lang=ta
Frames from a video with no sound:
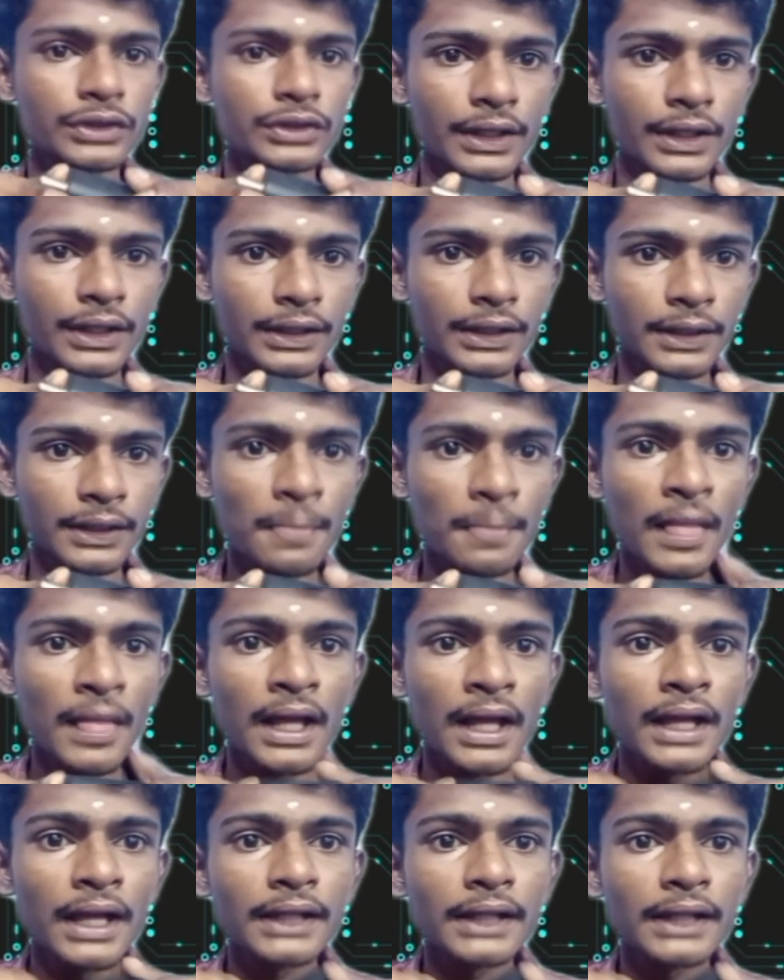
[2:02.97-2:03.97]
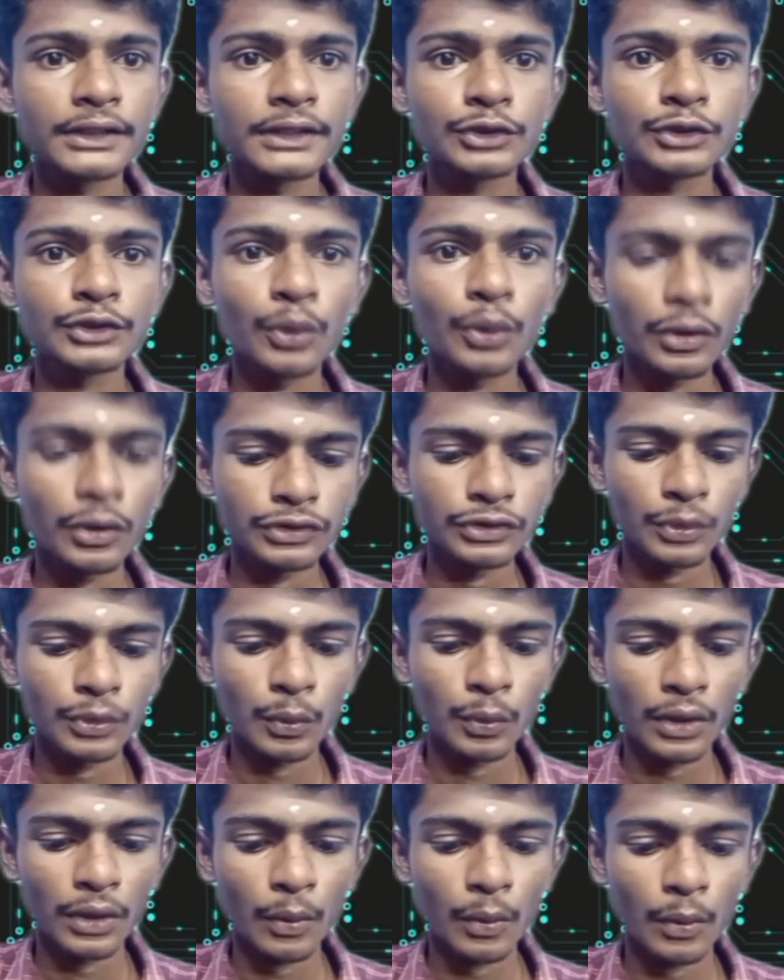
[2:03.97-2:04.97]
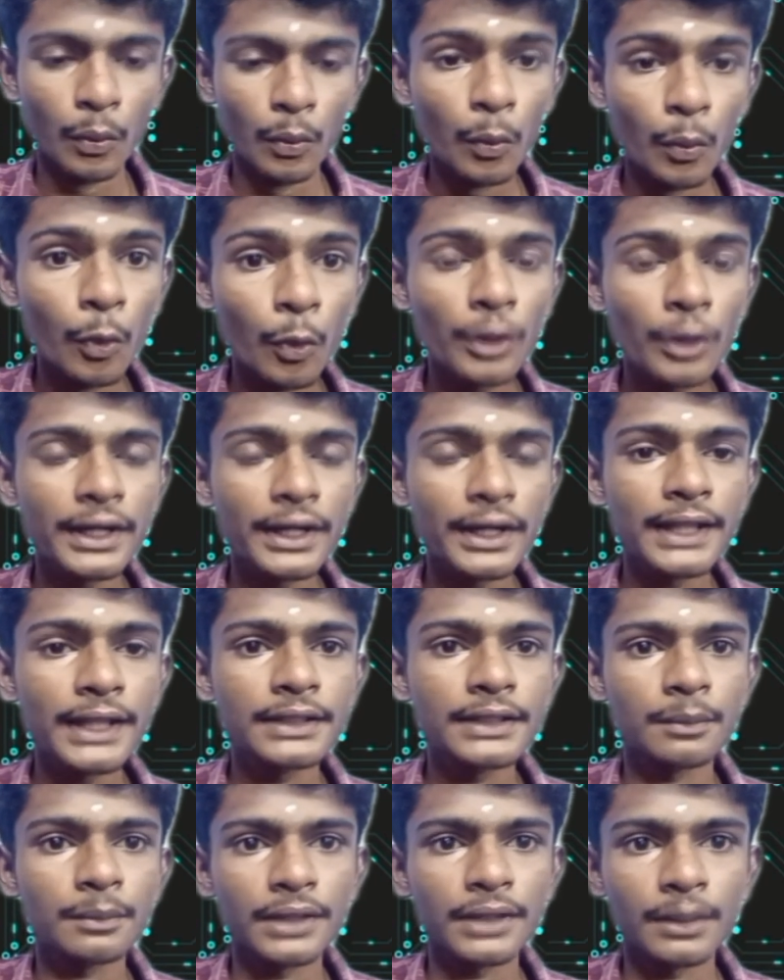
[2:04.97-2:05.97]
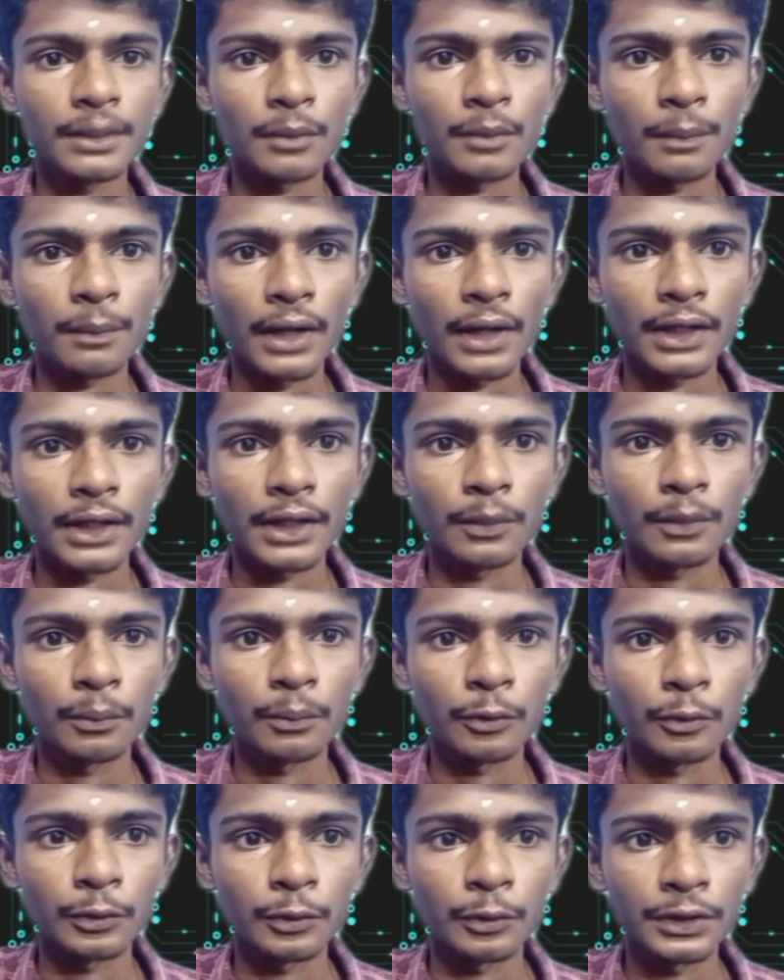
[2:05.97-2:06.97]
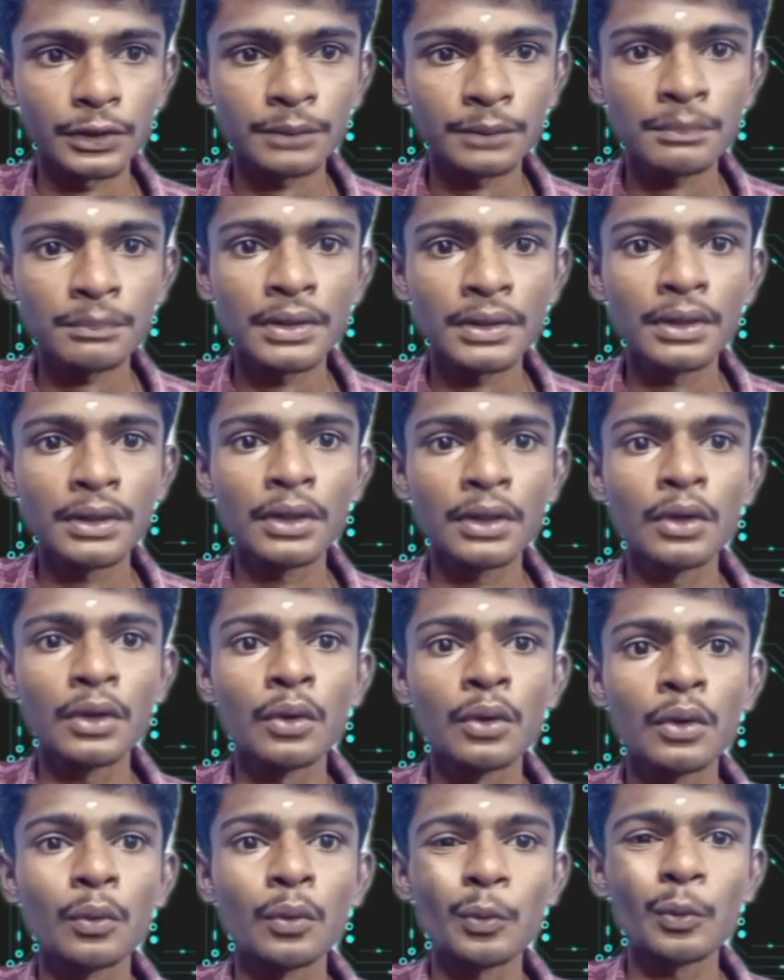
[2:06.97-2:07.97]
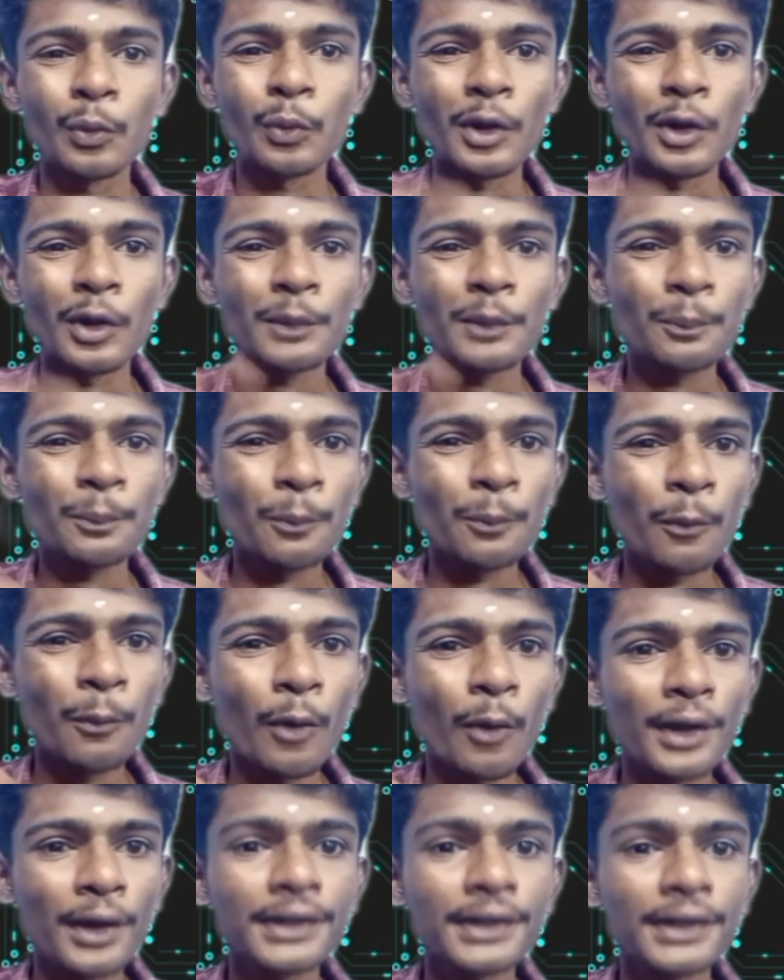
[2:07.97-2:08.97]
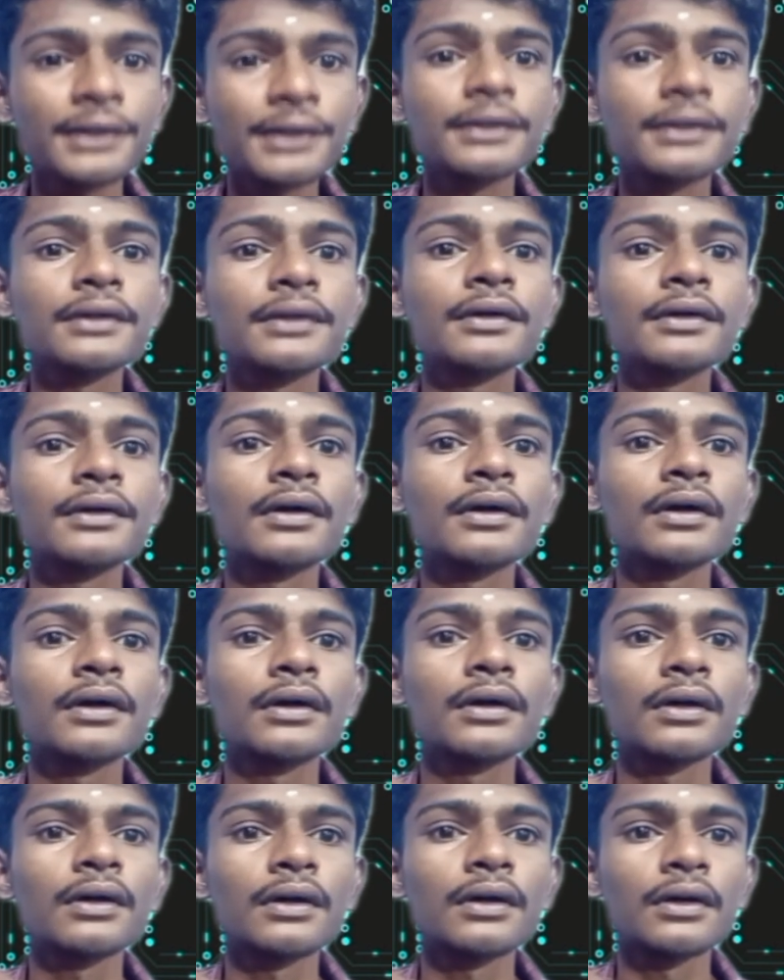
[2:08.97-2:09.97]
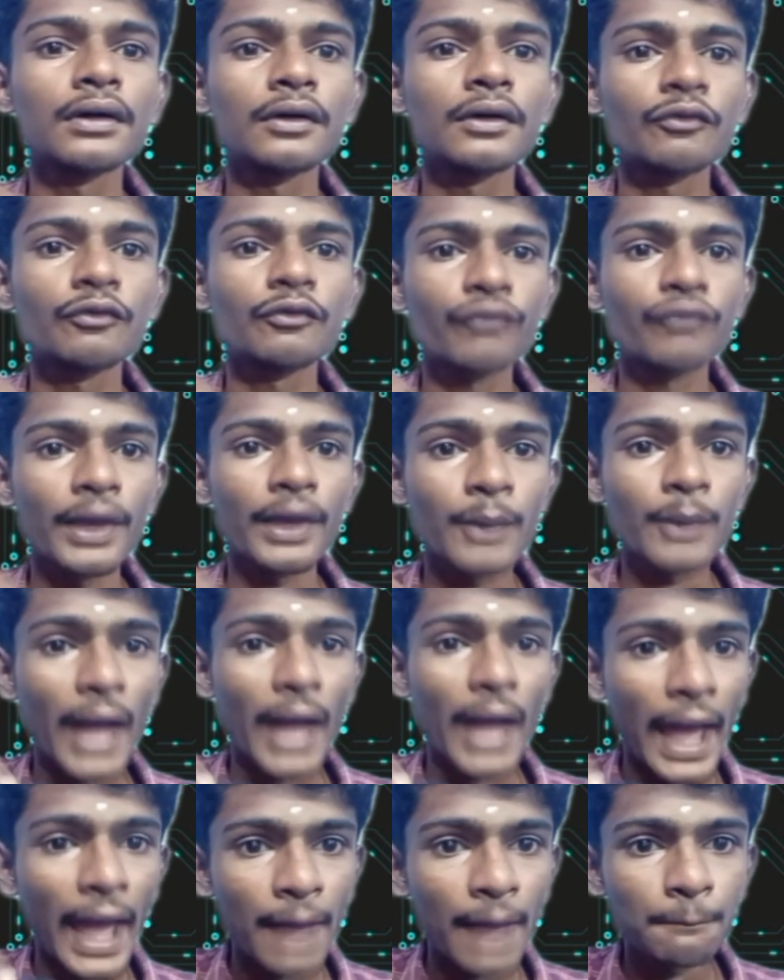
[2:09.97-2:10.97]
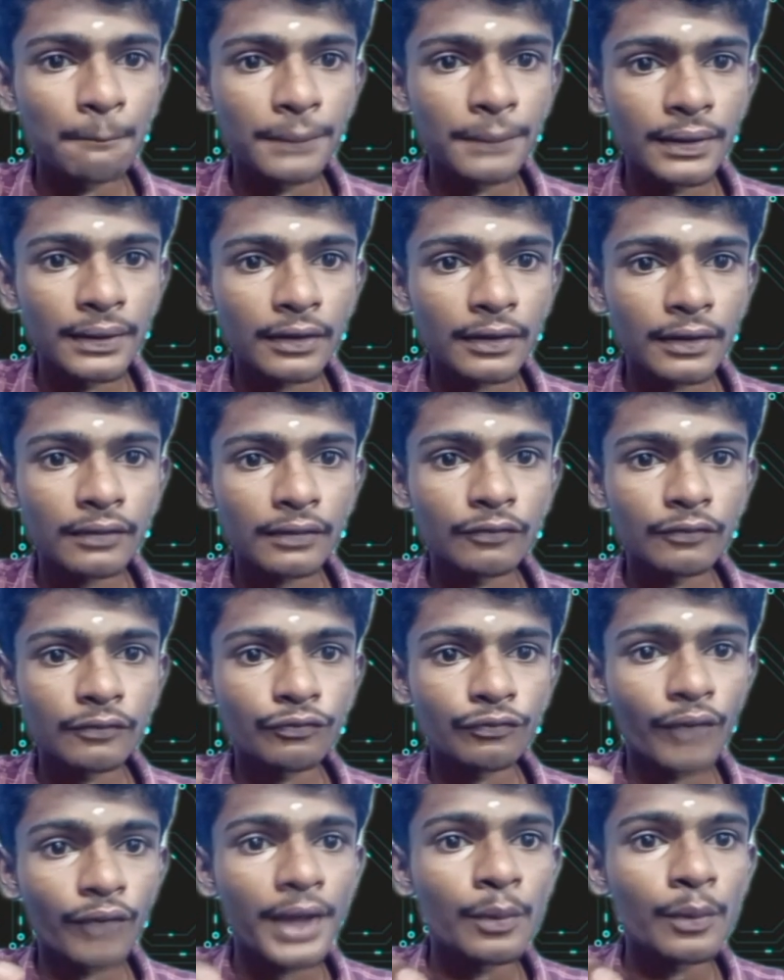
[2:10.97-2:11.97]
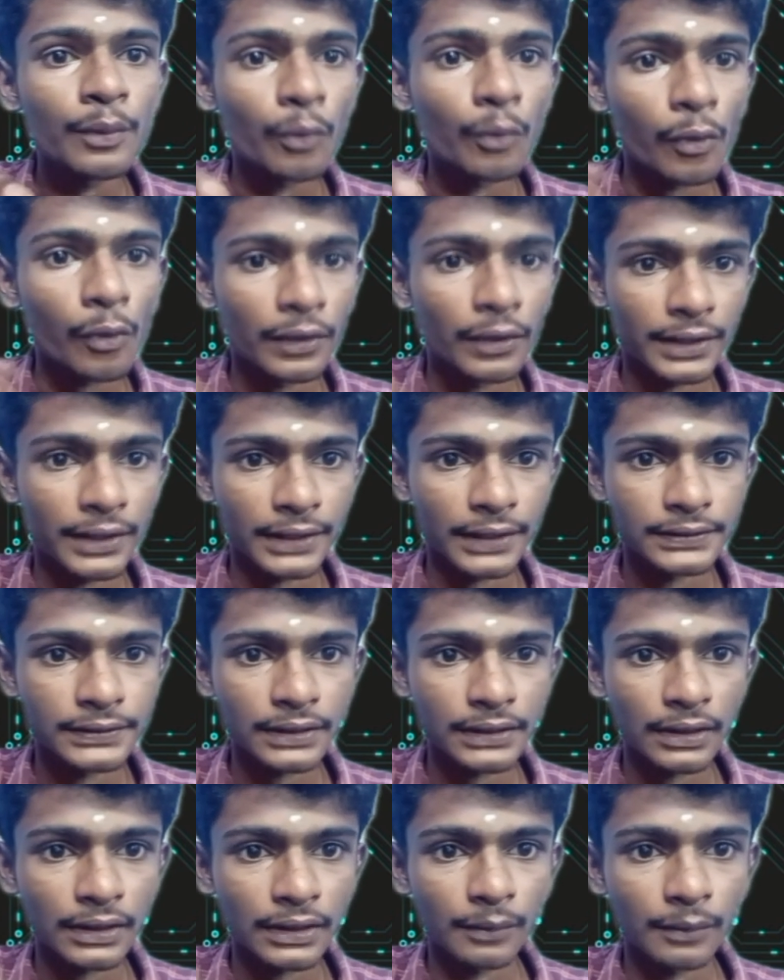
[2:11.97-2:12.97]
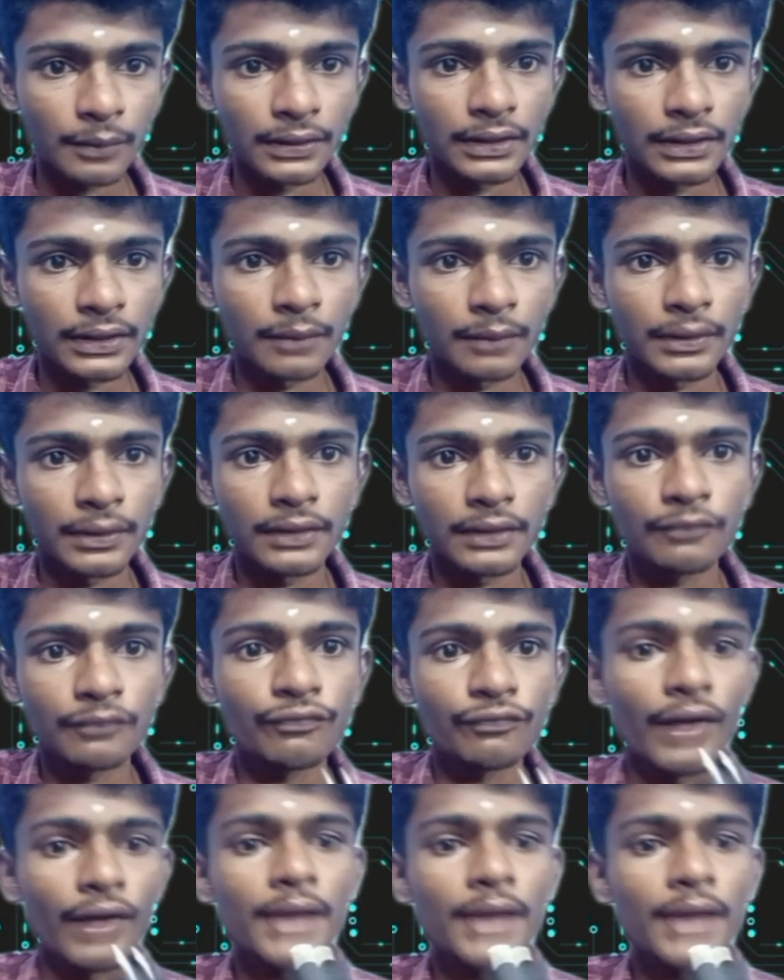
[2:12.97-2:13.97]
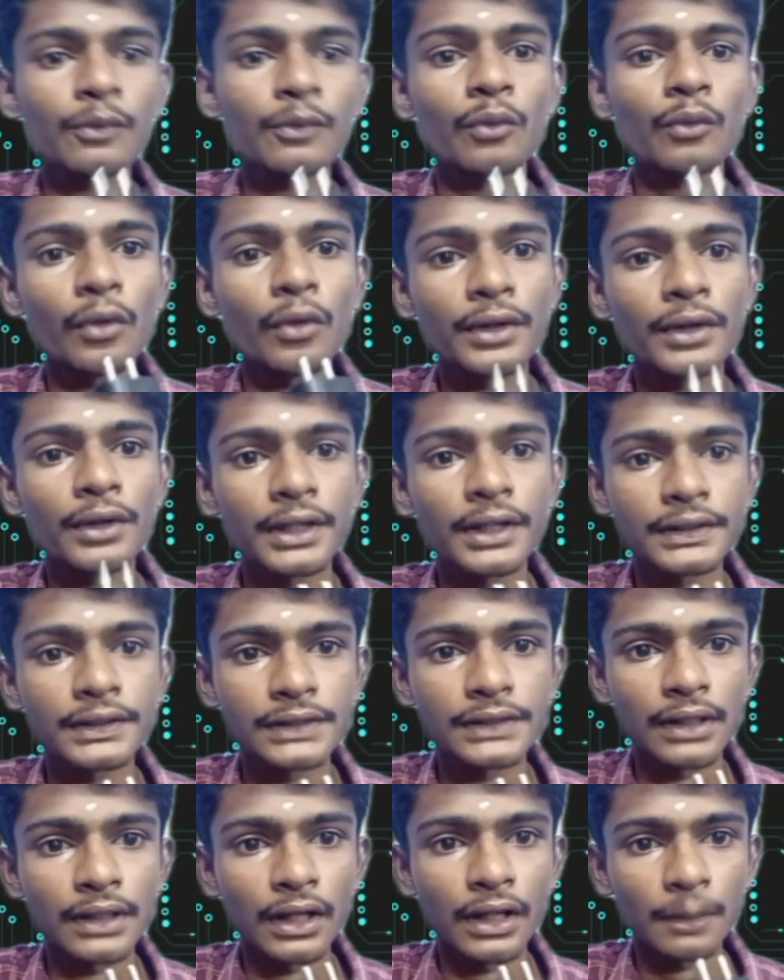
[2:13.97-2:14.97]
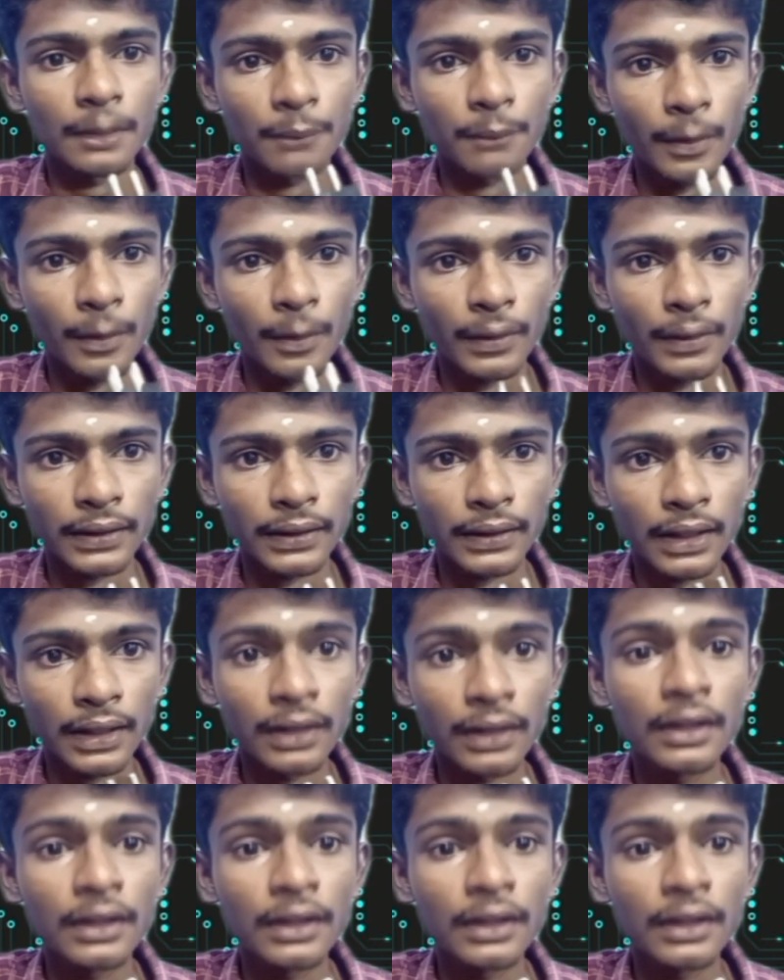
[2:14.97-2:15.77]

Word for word: இருக்குது இந்த சார்ஜரோட வோல்டேஜ் அப்படின்னு நம்ம பார்க்கும்போது ஒன் பாயிண்ட் ஃபைவ் ஆம்பியர் ஃபைவ் வோல்டேஜ் அதாவது இதில் வந்து ஃபைவ் வோல்டேஜுக்கான பவர் தான்